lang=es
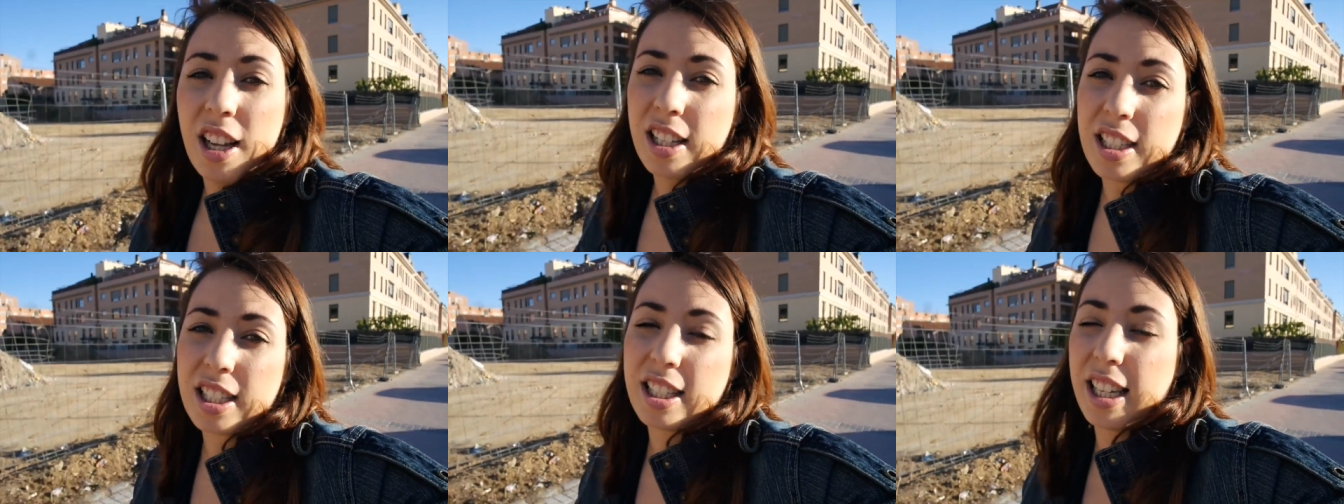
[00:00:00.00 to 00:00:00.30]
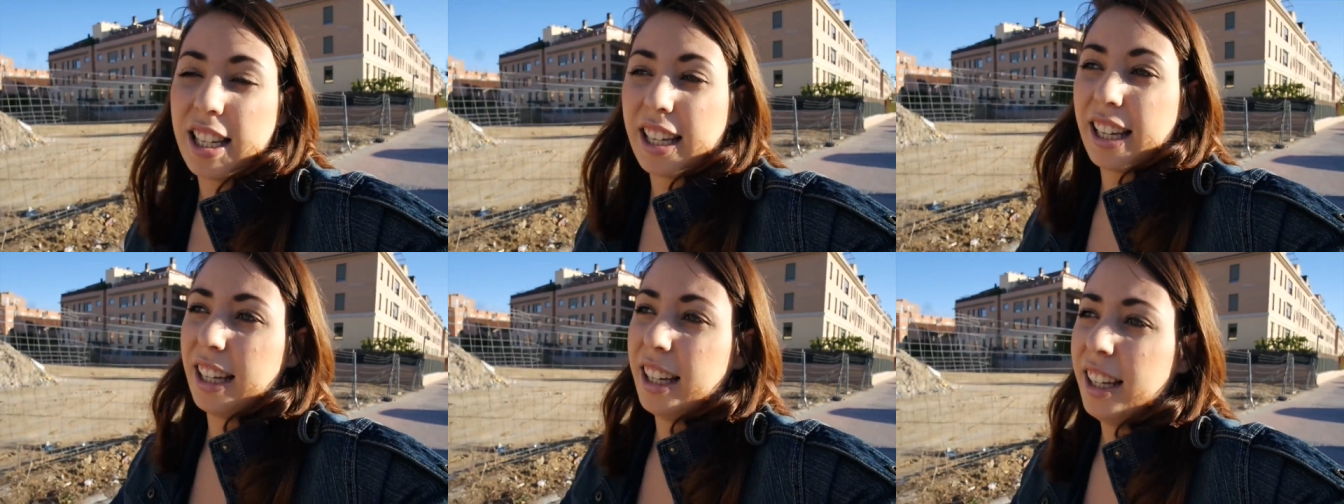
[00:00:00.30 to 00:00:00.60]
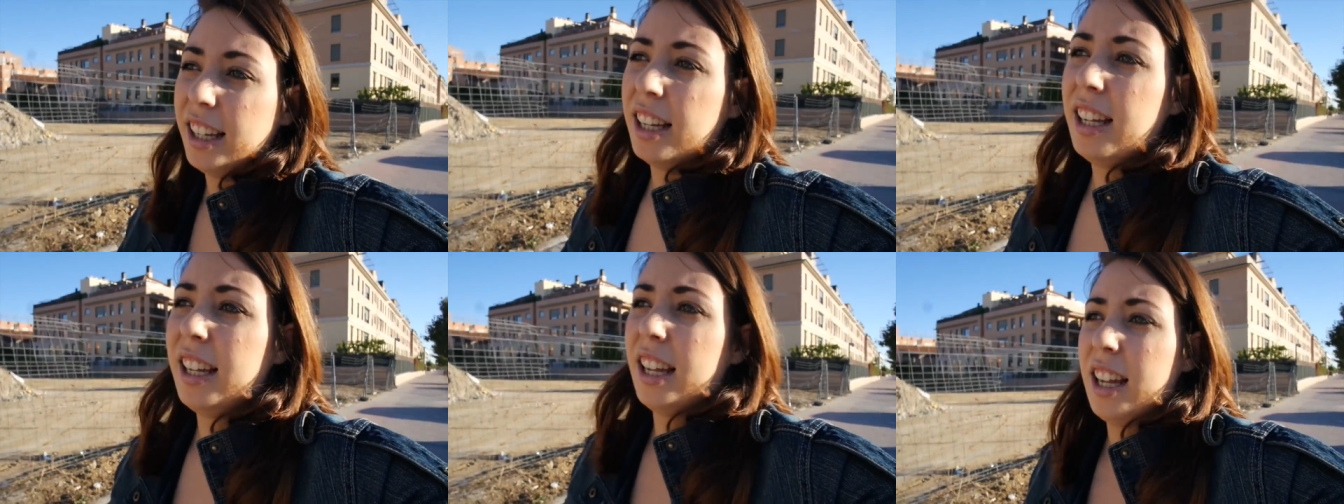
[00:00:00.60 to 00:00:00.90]
Así que
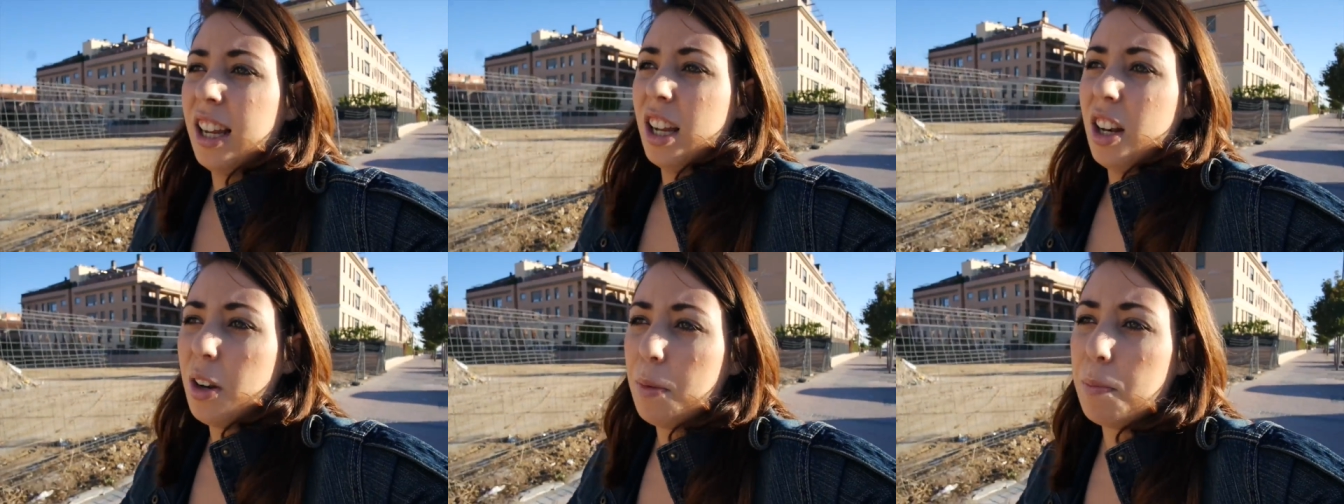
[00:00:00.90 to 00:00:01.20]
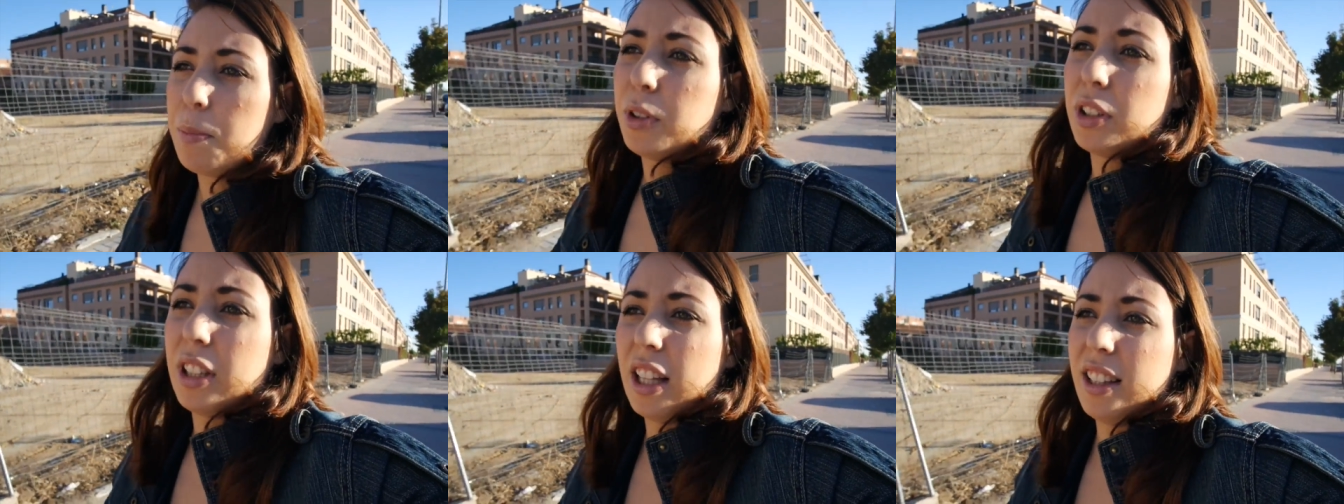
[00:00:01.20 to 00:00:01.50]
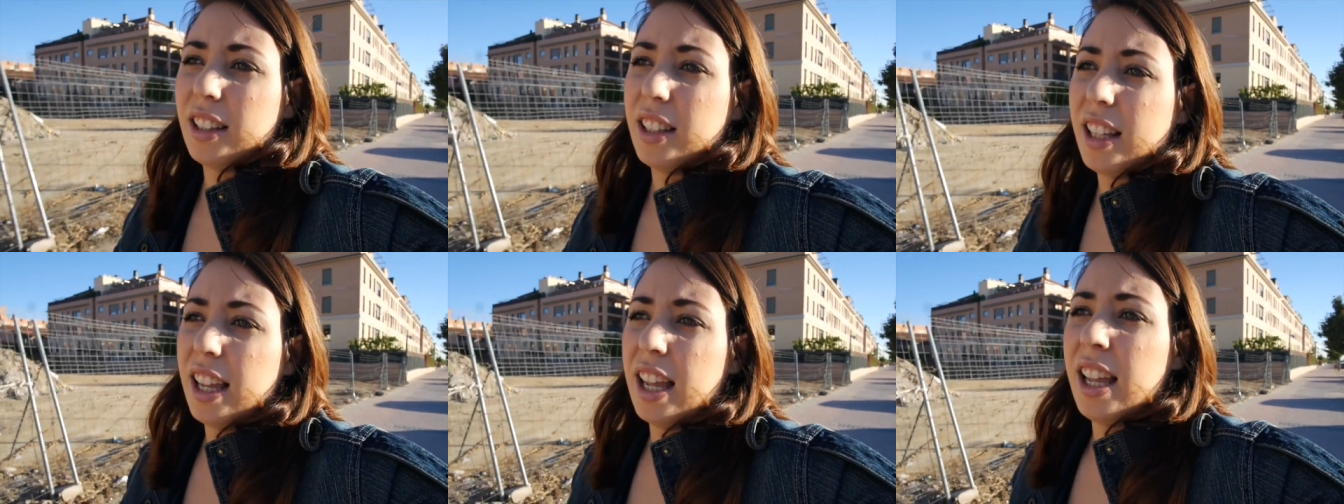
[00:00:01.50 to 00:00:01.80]
lo
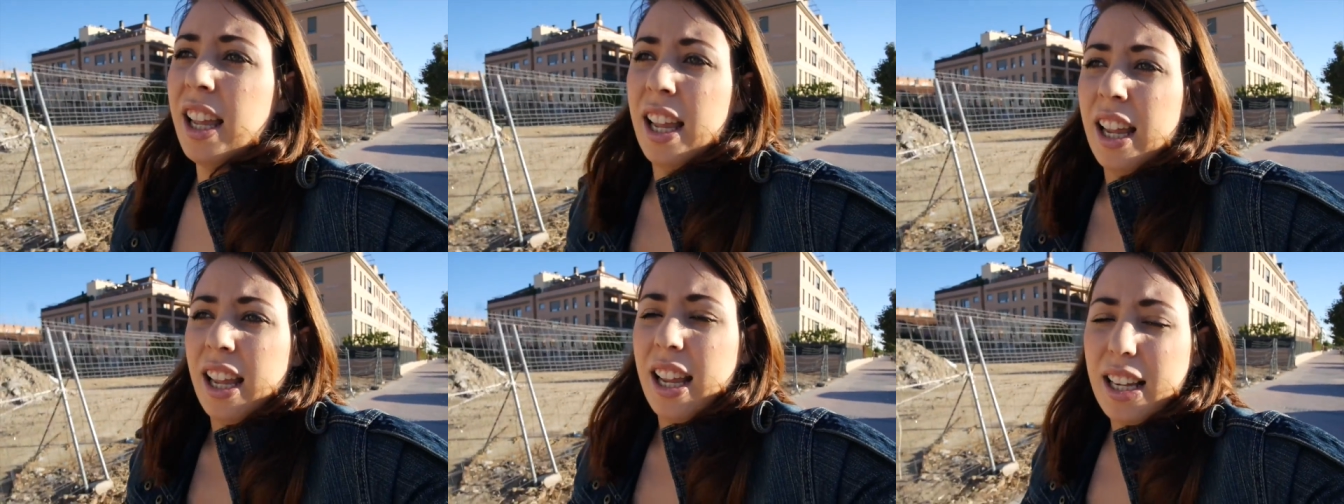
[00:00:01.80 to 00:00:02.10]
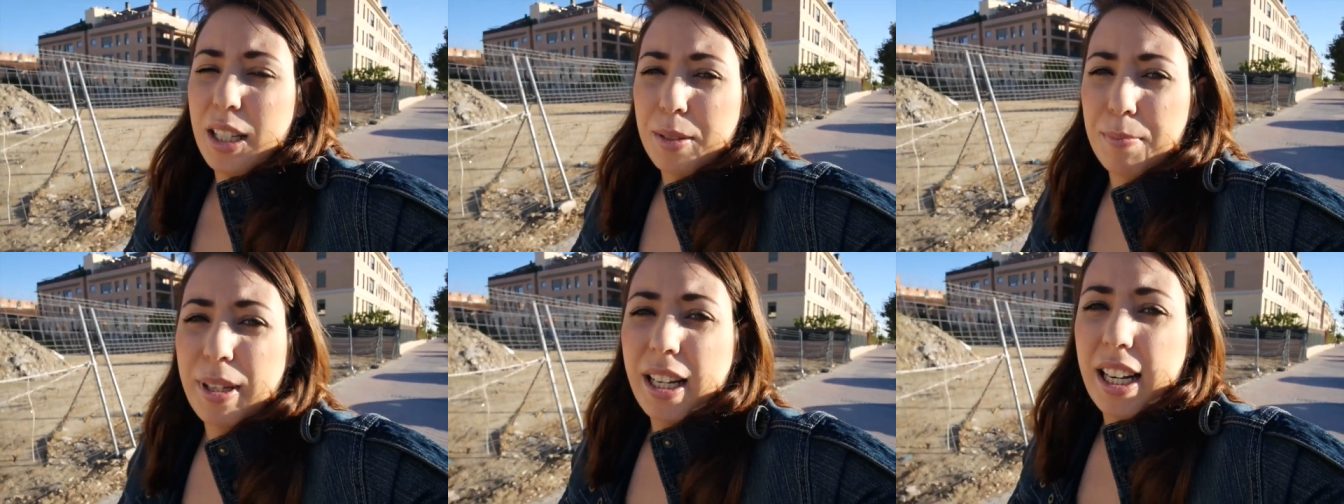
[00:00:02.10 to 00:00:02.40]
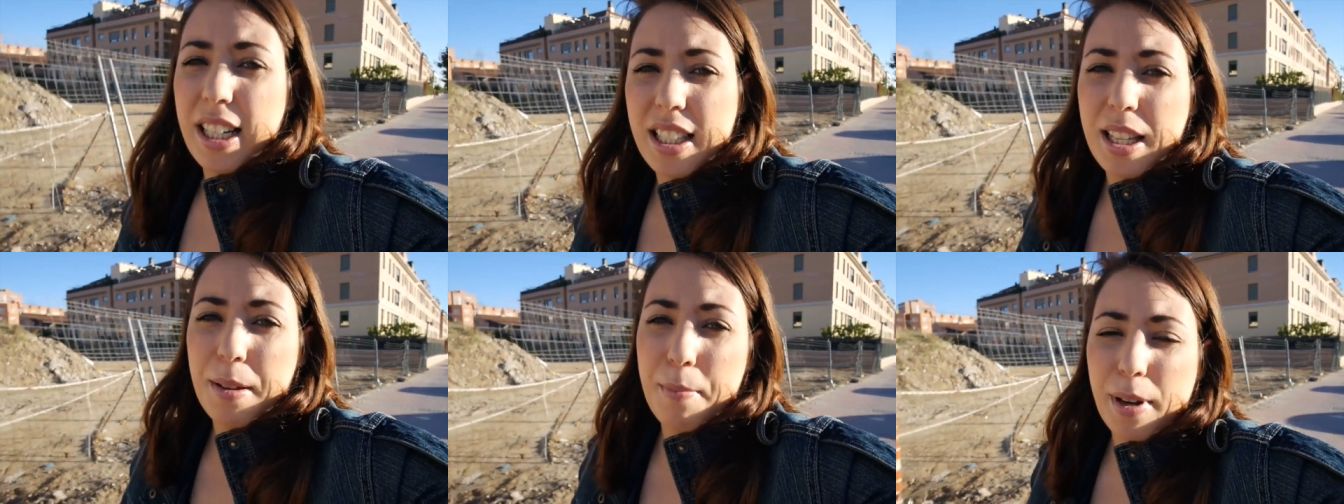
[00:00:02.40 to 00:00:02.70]
importante es
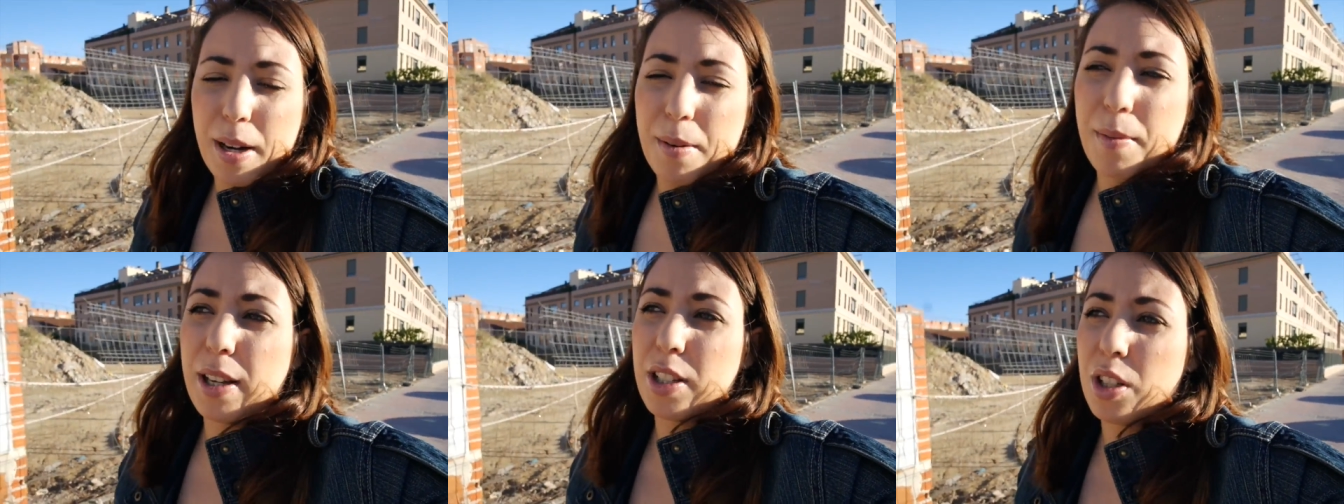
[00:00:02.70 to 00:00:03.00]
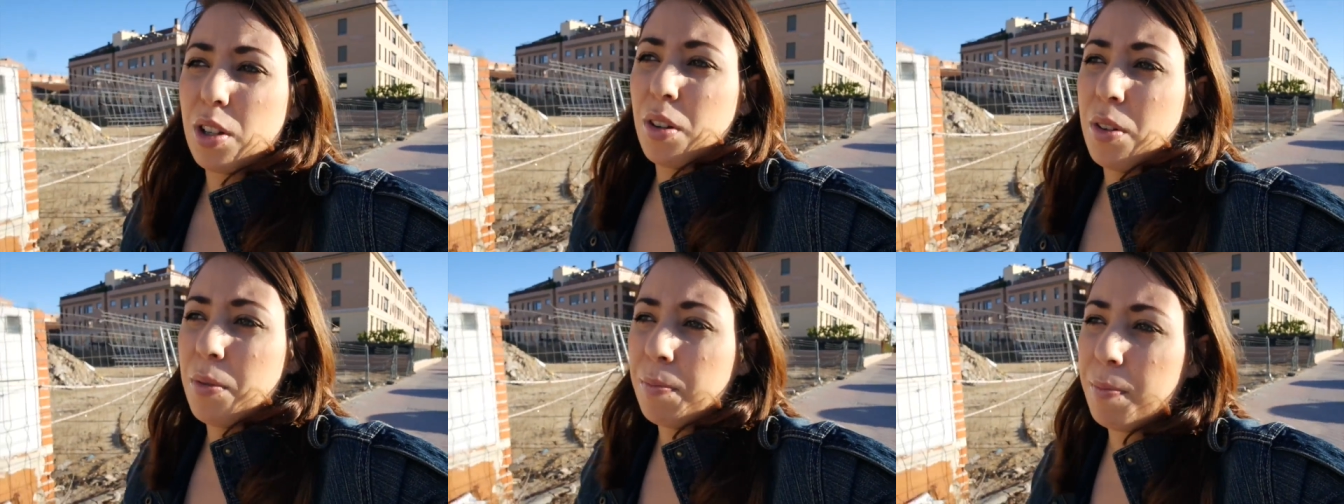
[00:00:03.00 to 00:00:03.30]
mirar siempre el vaso